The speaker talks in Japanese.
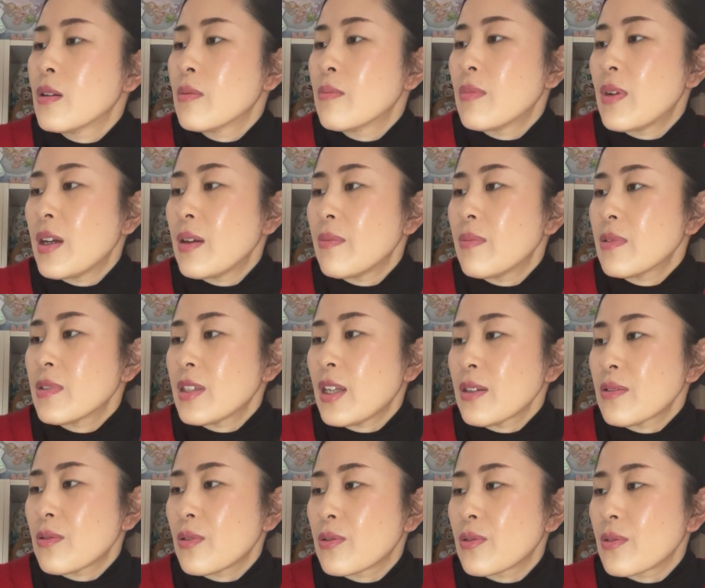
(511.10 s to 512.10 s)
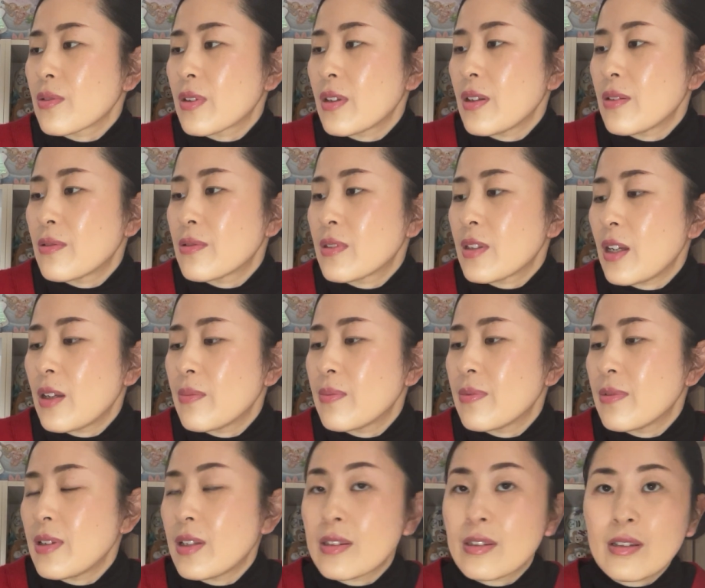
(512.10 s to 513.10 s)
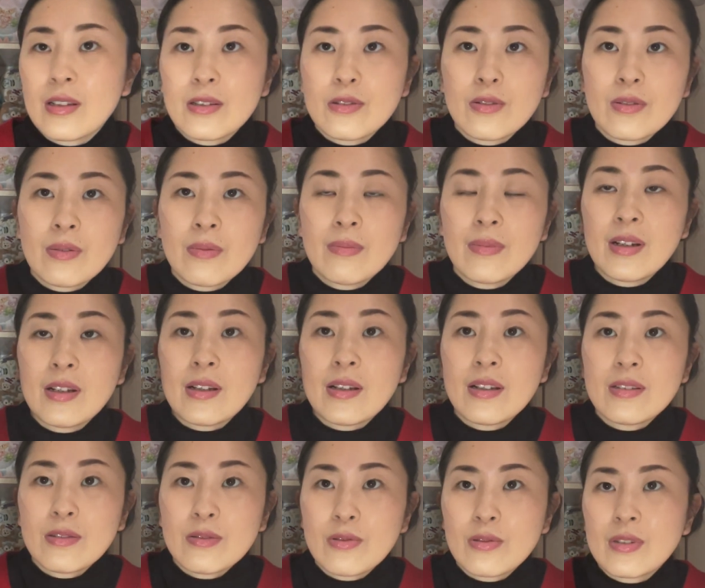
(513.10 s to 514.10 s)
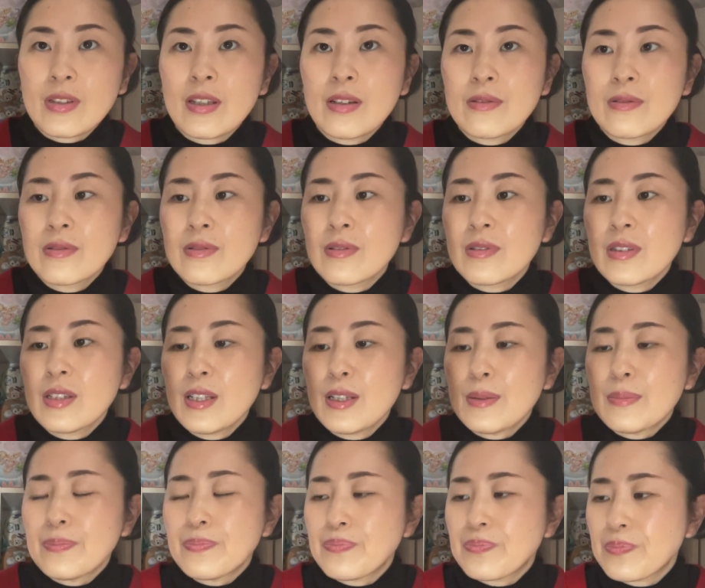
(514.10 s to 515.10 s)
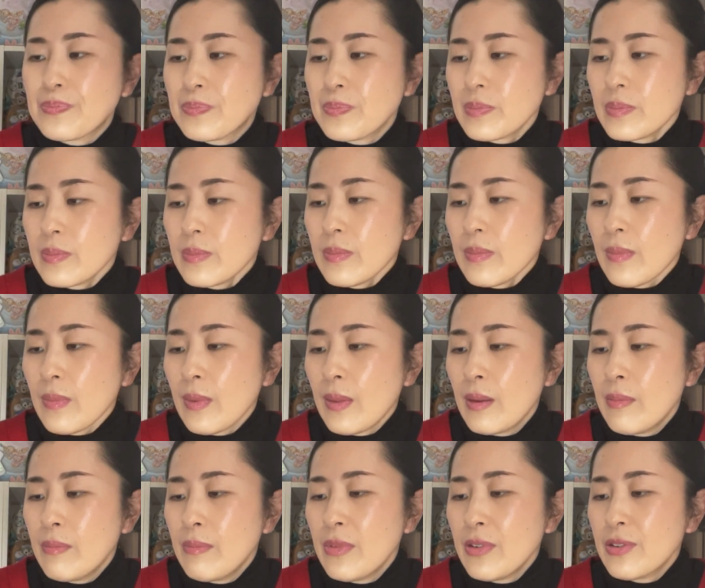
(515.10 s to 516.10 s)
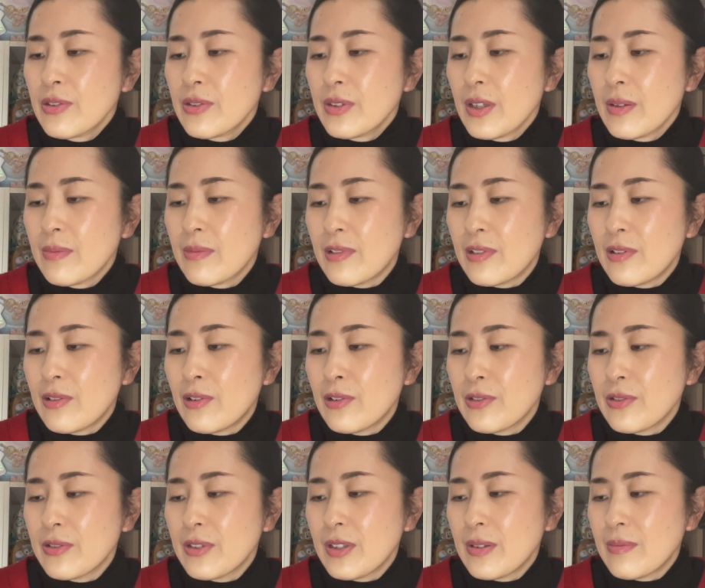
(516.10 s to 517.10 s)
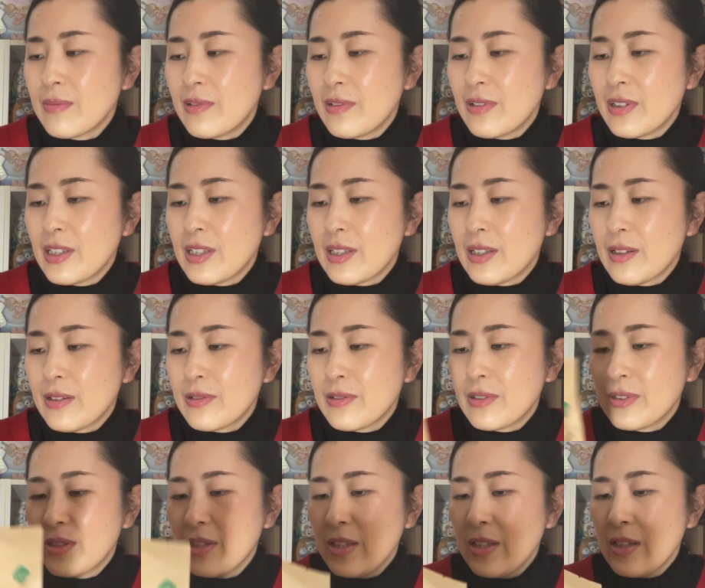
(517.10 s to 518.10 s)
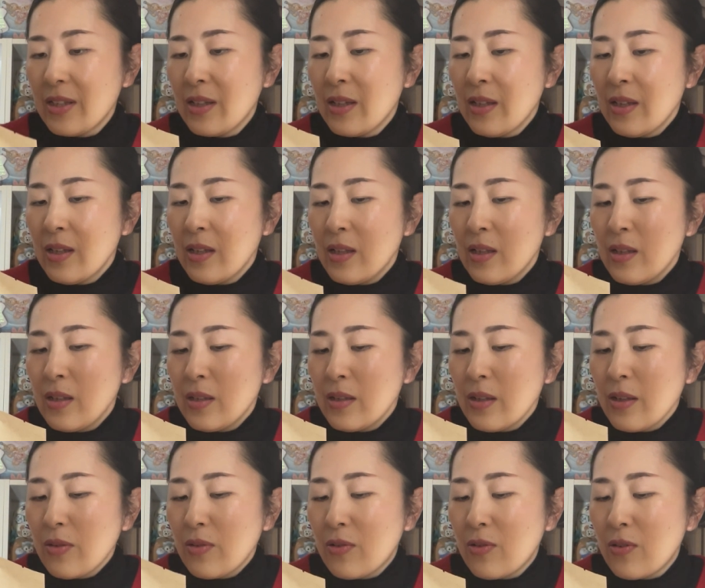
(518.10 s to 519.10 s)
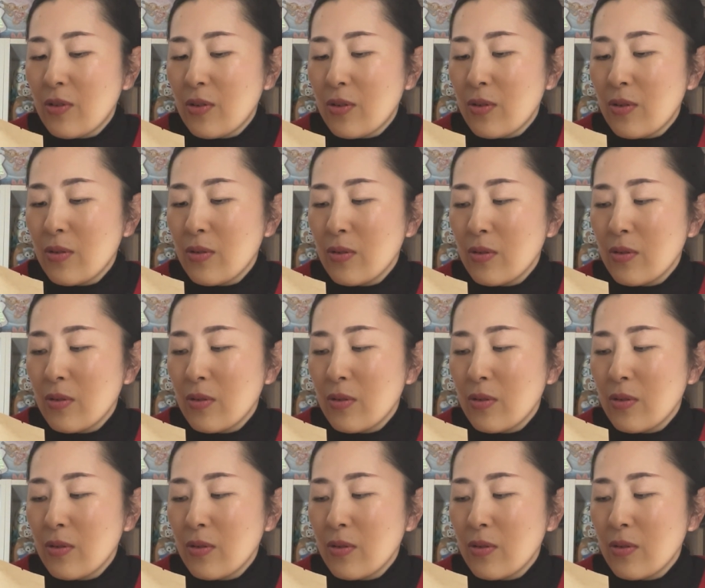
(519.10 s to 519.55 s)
まあ、さっと溶けるタイプやったら、まあ、溶けるので水でもお湯でもいけるし結構